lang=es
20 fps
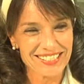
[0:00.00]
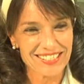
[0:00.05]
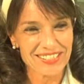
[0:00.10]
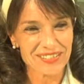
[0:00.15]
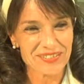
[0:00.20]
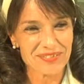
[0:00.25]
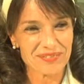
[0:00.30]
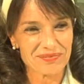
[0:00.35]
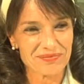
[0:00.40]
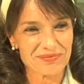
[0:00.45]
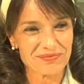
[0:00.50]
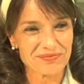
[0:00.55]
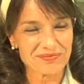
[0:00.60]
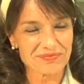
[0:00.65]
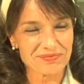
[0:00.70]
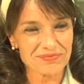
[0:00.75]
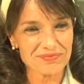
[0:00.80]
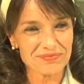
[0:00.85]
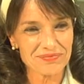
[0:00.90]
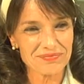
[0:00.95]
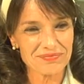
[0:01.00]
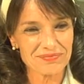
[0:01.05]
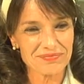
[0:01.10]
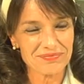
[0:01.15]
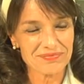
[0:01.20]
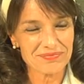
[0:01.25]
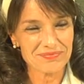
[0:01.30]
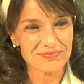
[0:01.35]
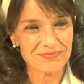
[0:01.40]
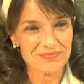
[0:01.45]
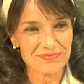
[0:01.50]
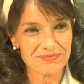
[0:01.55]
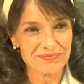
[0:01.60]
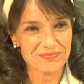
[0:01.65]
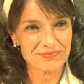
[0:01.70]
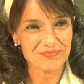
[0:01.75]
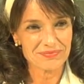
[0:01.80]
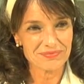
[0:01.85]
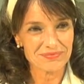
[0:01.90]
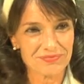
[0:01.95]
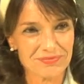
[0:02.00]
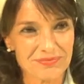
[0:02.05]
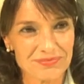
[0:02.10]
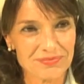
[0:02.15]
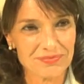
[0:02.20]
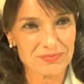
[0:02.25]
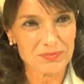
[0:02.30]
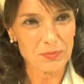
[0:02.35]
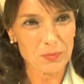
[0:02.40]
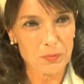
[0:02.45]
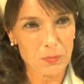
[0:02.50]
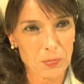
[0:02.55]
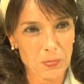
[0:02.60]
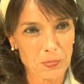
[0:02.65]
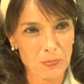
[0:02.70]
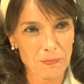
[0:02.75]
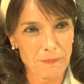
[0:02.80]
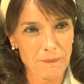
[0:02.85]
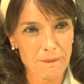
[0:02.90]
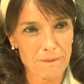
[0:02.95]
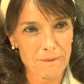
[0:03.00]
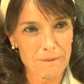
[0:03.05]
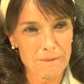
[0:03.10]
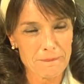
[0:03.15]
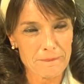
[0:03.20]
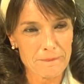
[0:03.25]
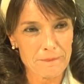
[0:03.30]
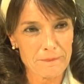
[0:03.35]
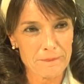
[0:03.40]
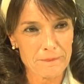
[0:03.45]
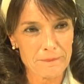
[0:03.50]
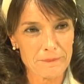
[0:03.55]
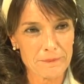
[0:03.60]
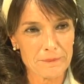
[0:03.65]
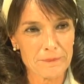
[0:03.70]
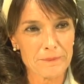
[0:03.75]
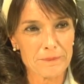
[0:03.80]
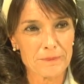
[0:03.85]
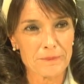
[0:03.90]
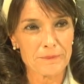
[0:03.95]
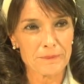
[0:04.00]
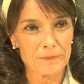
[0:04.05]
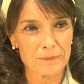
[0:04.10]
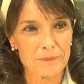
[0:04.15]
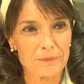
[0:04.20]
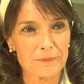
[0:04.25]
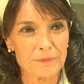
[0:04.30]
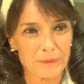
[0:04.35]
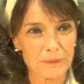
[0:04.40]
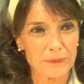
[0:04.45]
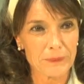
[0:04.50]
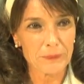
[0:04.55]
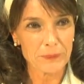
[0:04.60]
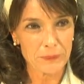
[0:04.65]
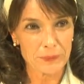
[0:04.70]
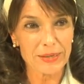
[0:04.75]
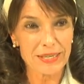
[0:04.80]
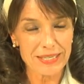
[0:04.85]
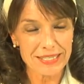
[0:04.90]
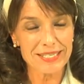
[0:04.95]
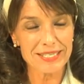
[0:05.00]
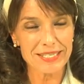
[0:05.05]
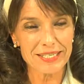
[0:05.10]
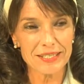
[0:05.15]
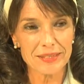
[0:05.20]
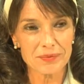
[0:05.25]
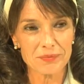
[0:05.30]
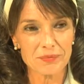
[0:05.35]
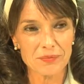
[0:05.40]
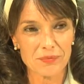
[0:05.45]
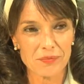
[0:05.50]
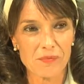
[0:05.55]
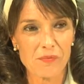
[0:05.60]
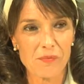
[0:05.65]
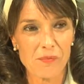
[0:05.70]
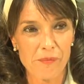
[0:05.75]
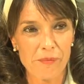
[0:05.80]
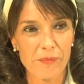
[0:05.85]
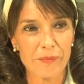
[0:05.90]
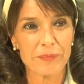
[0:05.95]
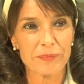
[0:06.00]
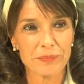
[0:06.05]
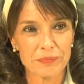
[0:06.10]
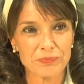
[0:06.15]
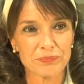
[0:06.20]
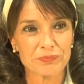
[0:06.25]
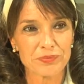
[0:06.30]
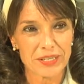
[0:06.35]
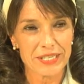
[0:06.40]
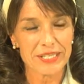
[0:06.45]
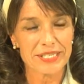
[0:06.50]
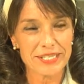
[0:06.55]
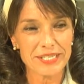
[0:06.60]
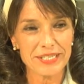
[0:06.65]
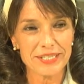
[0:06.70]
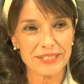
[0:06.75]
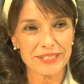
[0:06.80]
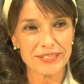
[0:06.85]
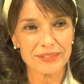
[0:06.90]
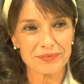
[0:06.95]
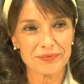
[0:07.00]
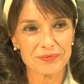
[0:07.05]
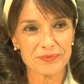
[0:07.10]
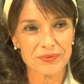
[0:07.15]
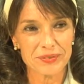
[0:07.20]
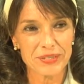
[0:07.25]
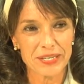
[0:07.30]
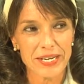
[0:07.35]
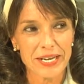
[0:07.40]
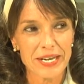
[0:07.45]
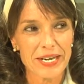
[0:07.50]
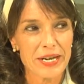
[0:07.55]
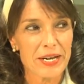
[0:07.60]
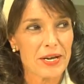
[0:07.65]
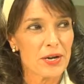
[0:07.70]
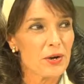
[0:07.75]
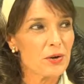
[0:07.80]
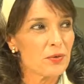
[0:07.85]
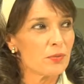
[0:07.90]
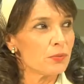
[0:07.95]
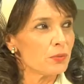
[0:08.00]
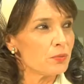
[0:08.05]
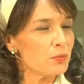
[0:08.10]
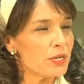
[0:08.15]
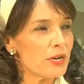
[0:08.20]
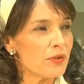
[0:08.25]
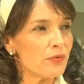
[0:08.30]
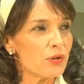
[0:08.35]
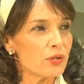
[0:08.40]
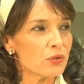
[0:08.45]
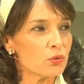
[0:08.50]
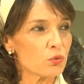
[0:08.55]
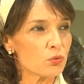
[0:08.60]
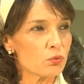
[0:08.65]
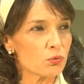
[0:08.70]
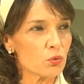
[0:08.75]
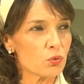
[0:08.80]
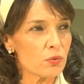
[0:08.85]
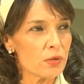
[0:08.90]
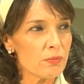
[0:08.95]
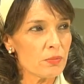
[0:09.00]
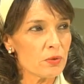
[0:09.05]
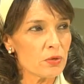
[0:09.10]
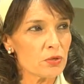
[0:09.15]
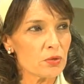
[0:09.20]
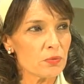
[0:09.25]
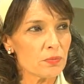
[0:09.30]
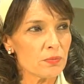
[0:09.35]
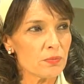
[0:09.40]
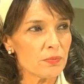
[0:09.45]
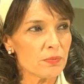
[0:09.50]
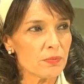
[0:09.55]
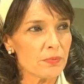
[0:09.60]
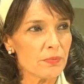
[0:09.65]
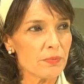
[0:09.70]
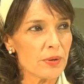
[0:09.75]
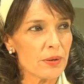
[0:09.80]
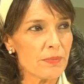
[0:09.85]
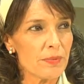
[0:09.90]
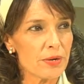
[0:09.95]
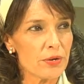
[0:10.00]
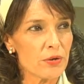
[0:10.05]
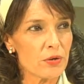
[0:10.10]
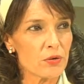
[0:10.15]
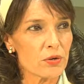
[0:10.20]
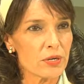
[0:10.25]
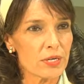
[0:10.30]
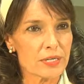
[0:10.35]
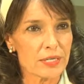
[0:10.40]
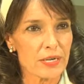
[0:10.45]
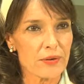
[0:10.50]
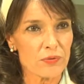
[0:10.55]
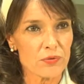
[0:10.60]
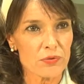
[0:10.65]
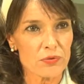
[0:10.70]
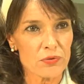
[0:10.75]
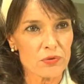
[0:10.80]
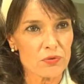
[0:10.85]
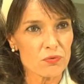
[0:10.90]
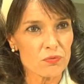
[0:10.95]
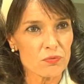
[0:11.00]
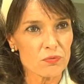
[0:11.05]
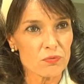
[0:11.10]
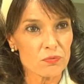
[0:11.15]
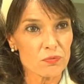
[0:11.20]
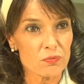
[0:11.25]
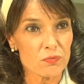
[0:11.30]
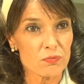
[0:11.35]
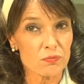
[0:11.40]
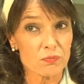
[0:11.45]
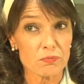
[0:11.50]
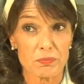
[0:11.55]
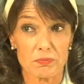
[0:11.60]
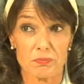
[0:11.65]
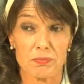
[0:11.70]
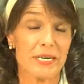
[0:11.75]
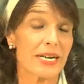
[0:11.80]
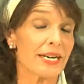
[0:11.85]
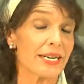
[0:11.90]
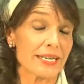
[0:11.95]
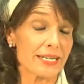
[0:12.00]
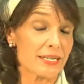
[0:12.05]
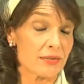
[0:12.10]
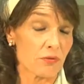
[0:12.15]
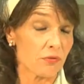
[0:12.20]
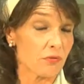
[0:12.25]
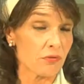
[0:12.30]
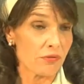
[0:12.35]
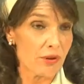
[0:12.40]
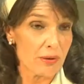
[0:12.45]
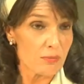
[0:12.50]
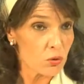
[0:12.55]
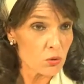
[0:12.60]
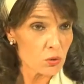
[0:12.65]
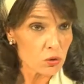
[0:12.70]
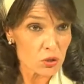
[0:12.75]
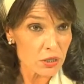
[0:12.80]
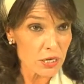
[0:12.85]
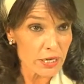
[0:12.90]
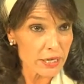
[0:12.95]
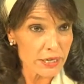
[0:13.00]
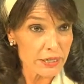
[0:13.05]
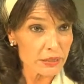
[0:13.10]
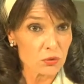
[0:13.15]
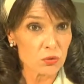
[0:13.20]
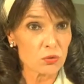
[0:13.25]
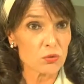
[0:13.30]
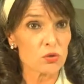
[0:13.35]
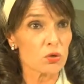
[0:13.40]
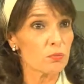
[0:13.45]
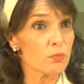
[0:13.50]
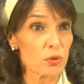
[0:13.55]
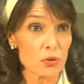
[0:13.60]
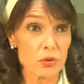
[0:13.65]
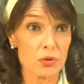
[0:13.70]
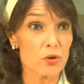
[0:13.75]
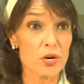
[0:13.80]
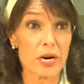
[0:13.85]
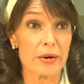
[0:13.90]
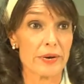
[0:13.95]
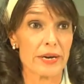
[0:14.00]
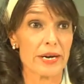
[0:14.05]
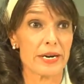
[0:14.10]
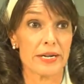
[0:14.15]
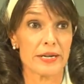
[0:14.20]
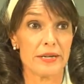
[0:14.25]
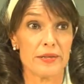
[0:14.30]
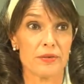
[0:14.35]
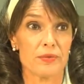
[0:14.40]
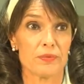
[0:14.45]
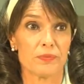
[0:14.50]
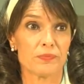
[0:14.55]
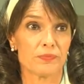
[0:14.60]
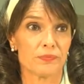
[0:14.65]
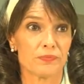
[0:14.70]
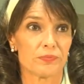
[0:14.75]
Eh, ¿Tus primeras sensaciones al leer el texto juntos? sí. juntos. Sí. Mira, fue, tuvimos, Pepe y yo, con esta función un... Mira que es famosa y todo eso, pero yo no la había leído